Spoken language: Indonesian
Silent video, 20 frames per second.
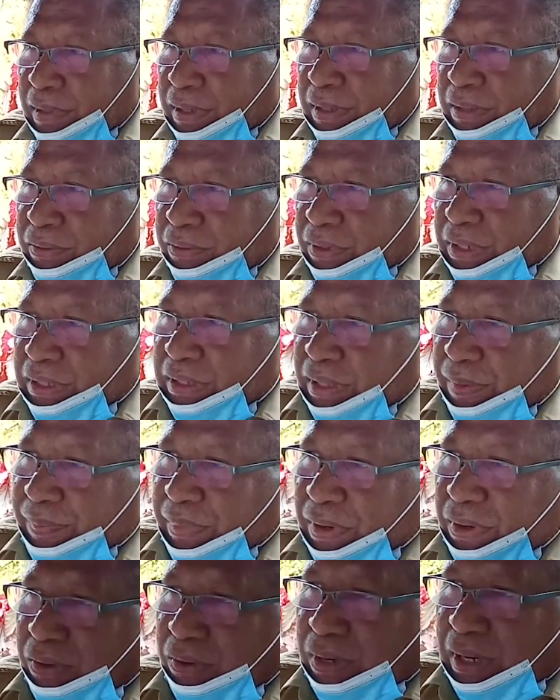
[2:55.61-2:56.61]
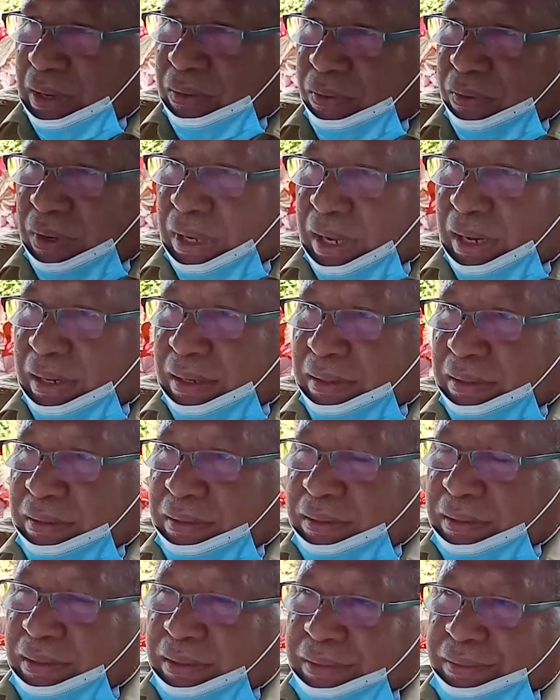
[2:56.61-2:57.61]
itu kita perlu lakukan
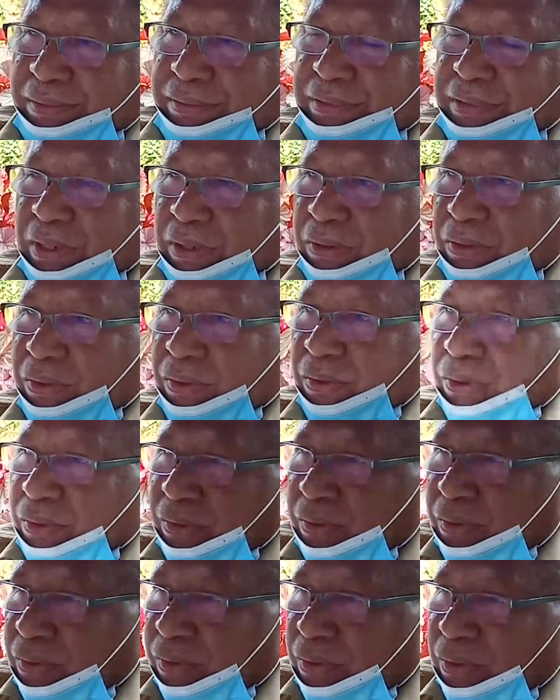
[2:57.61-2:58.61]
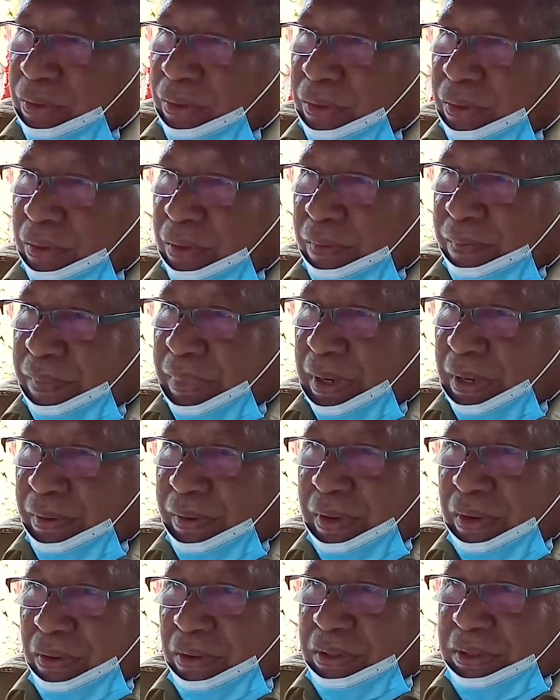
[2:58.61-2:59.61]
seluruh
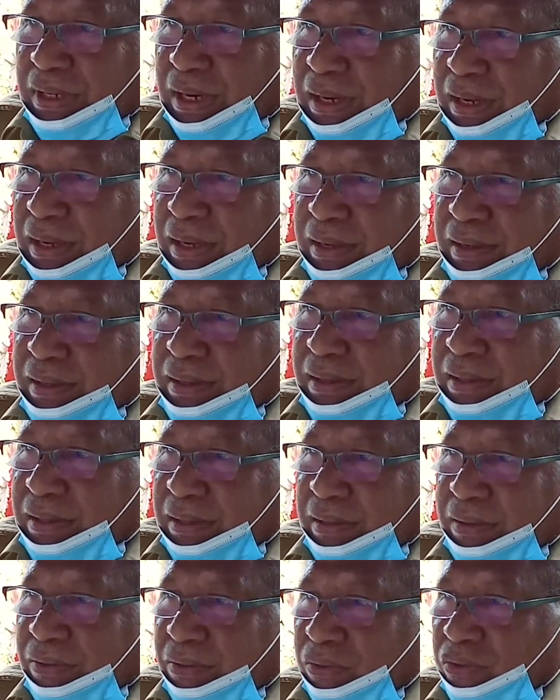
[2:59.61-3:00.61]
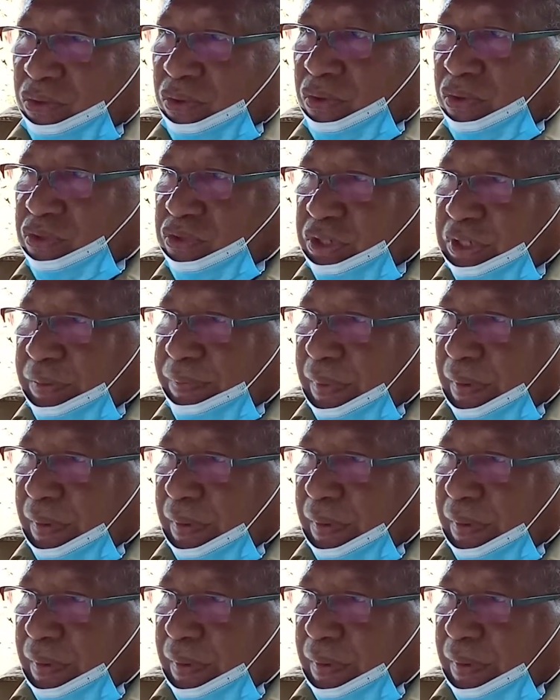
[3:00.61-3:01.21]
pegawai kontrak untuk khusus di